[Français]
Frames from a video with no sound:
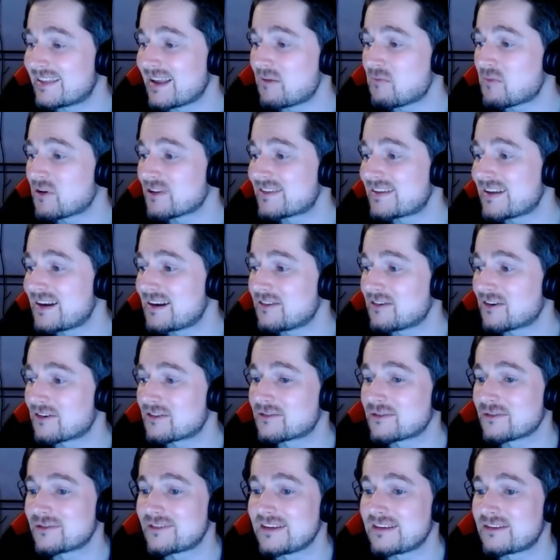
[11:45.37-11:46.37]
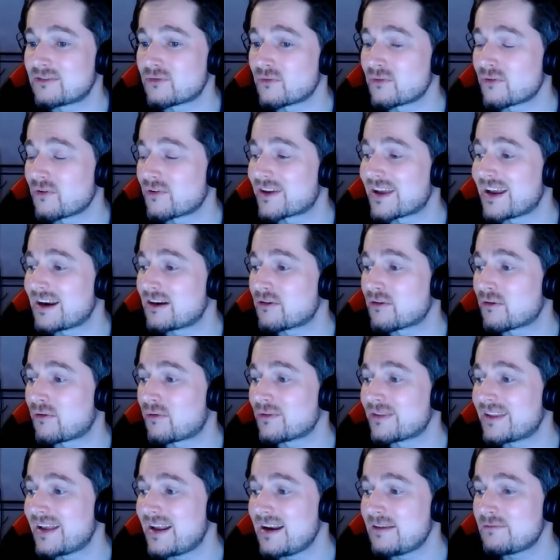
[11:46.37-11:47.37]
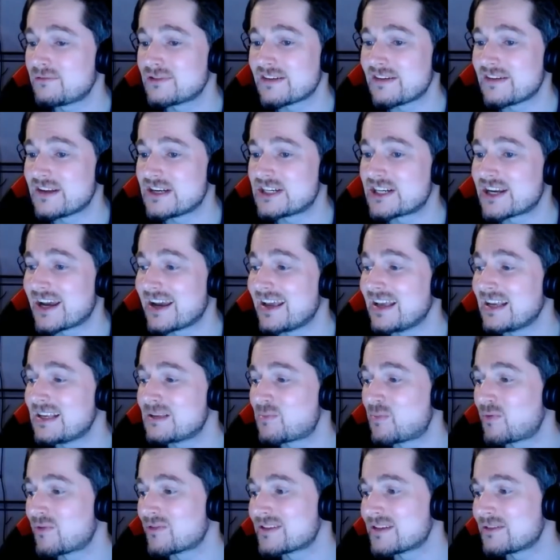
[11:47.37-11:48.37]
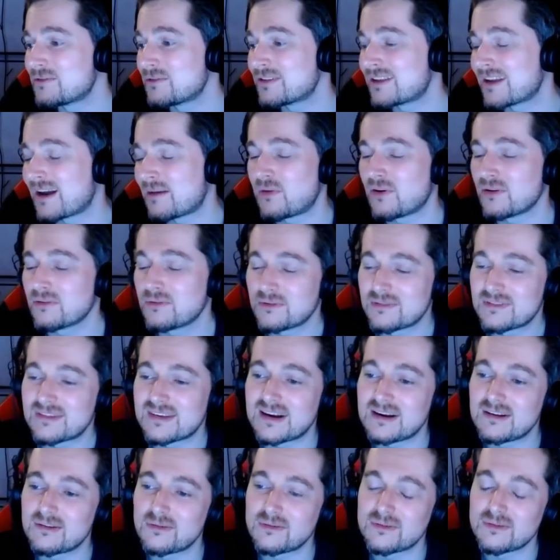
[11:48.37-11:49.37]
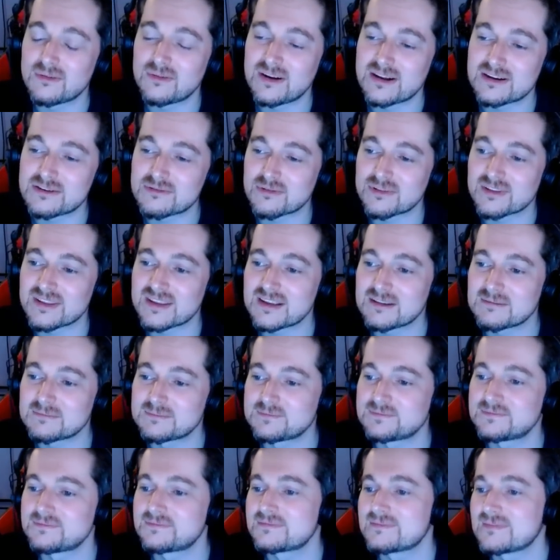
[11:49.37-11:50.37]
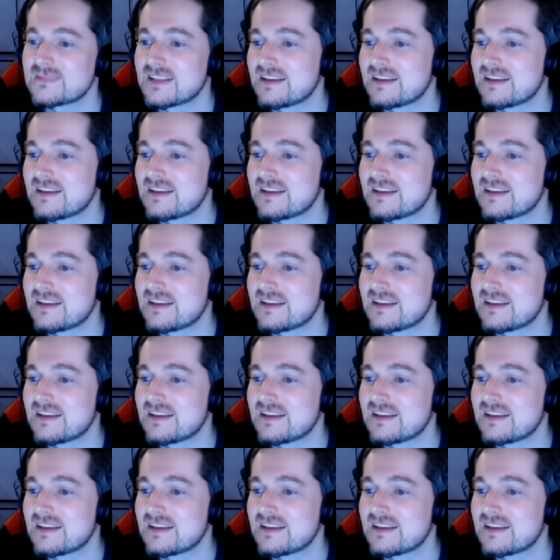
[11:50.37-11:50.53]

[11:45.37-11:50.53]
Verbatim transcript: il y a tellement de sel dans le saucisson que quelques rondelles et vous avez déjà explosé votre apport de sel de, la journée.